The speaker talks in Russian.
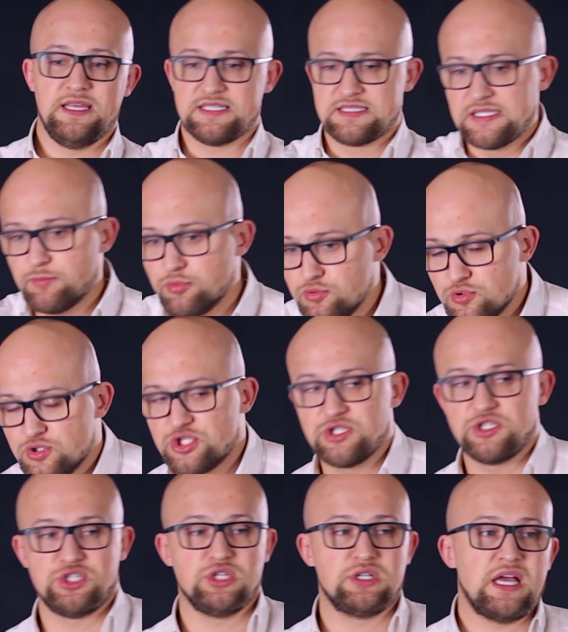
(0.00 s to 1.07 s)
Если я буду
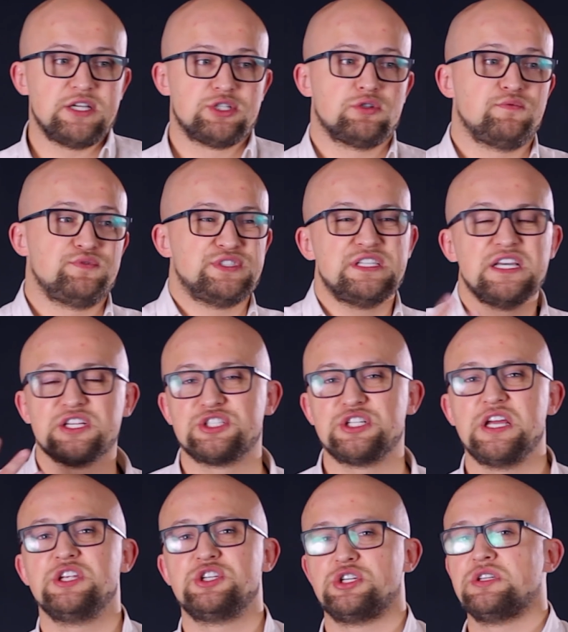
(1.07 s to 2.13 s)
считать, что все
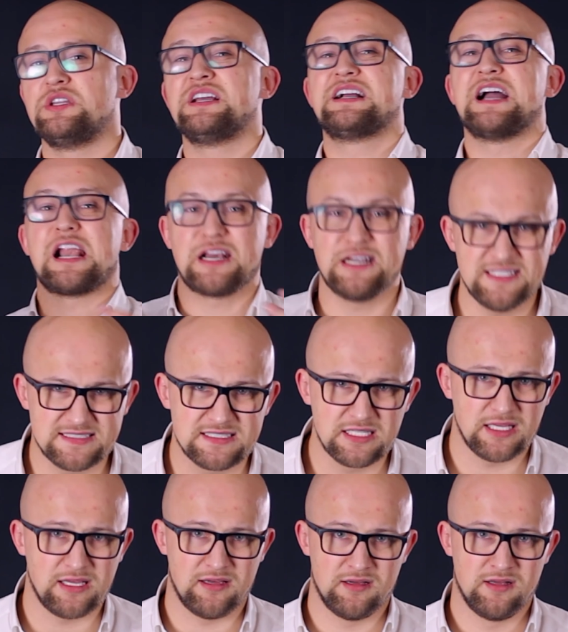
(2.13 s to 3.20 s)
женщины
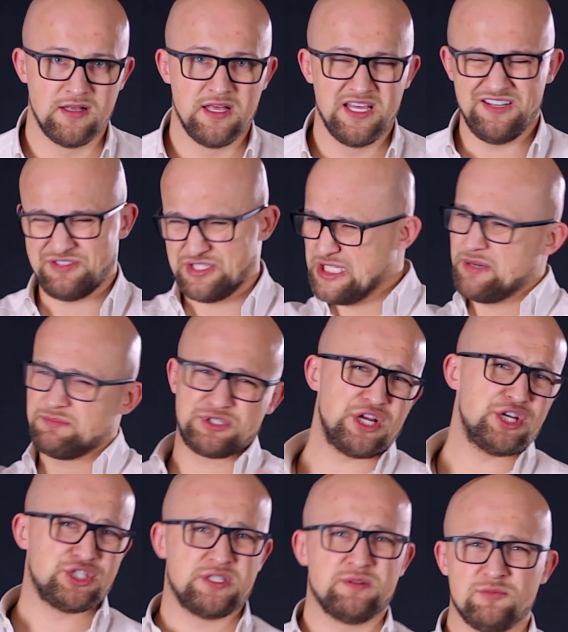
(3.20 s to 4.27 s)
корыстные, и всем
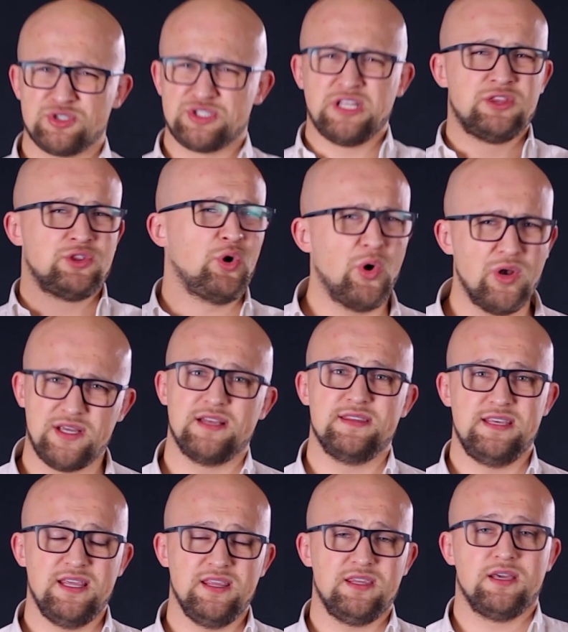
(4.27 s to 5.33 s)
женщинам нужны только
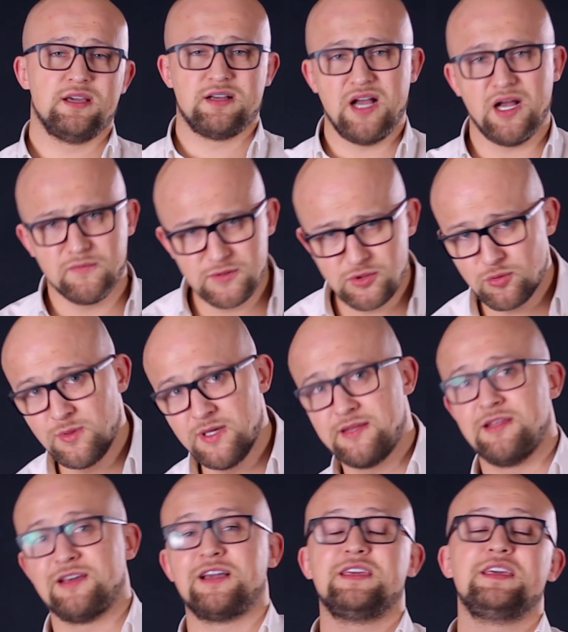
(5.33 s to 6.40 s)
деньги, как вы
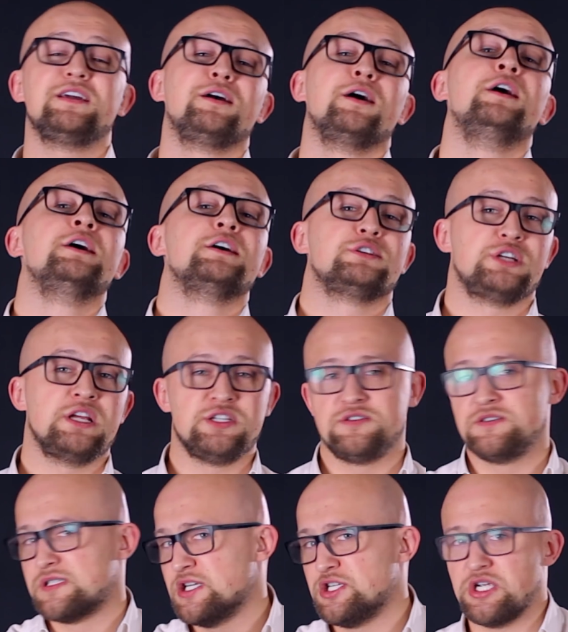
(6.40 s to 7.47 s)
думаете, каких
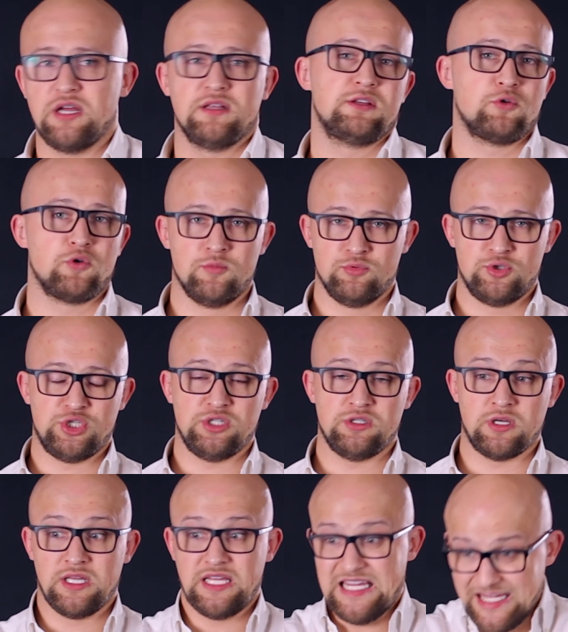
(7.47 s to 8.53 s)
женщин встречает такой
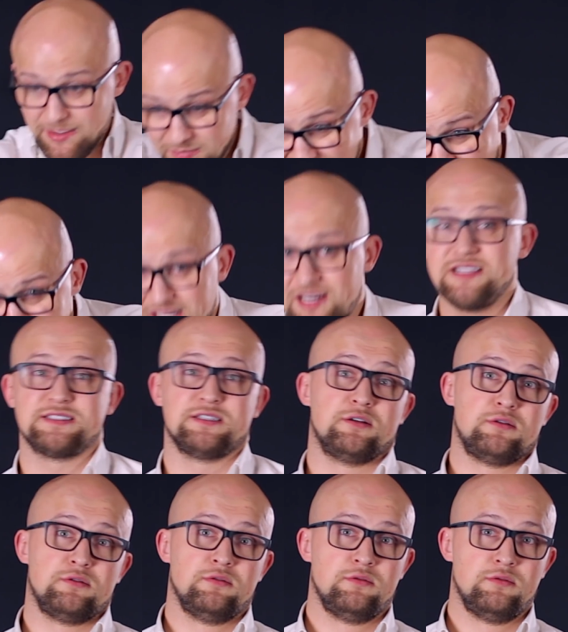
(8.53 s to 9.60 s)
мужчина? Именно
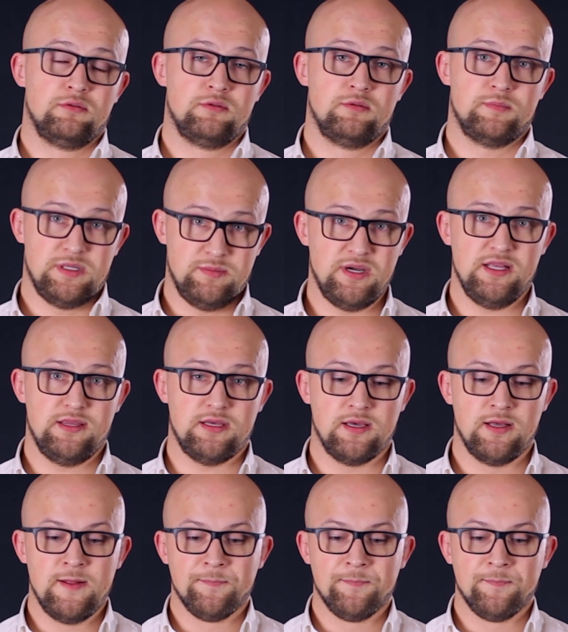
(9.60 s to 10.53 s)
корыстных. Понимаете?